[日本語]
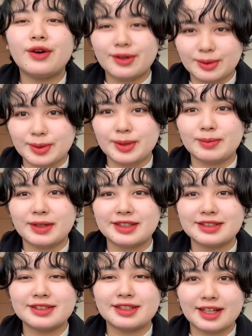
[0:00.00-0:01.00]
思いま
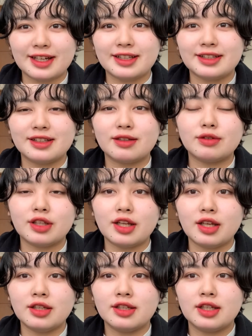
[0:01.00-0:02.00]
すはいなので
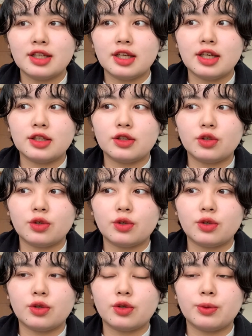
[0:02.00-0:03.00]
ねえっ、ー、と
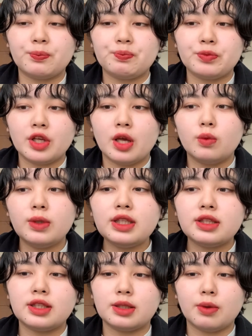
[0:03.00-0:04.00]
ウィッ
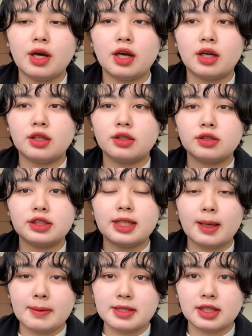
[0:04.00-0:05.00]
ティは
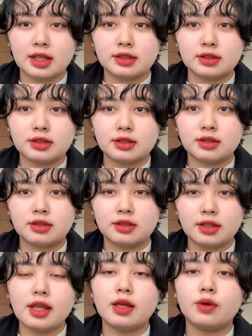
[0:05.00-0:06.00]
イエベさん
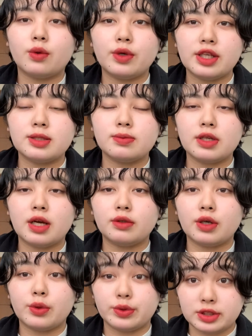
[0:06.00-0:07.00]
でオレンジブラウン
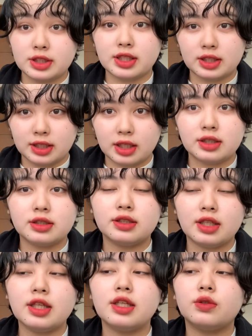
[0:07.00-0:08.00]
が欲しい方
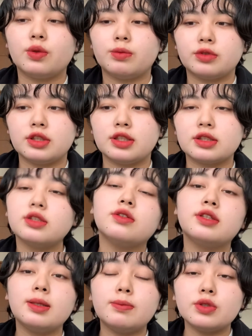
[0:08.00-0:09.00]
でいいと思うんですけど
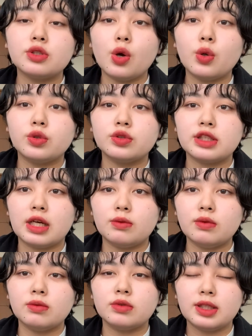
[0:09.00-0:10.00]
ディープソウルさん
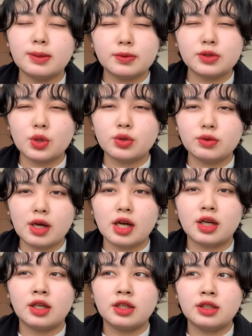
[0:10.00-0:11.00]
をディープソウルは本
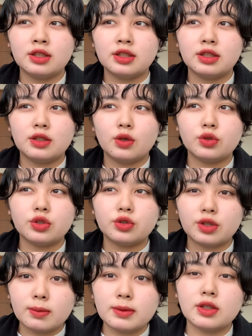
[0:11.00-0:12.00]
当に
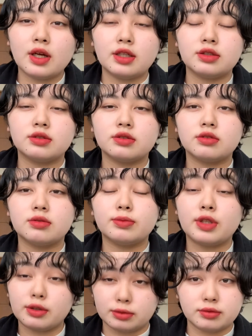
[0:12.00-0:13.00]
深みのある
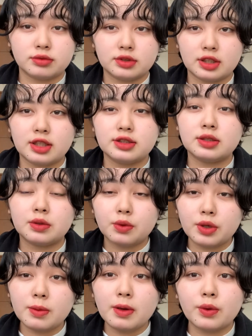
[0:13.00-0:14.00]
ブラウンって感じでこ
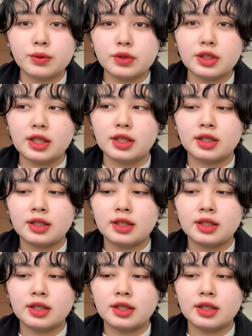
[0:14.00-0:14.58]
れは本当に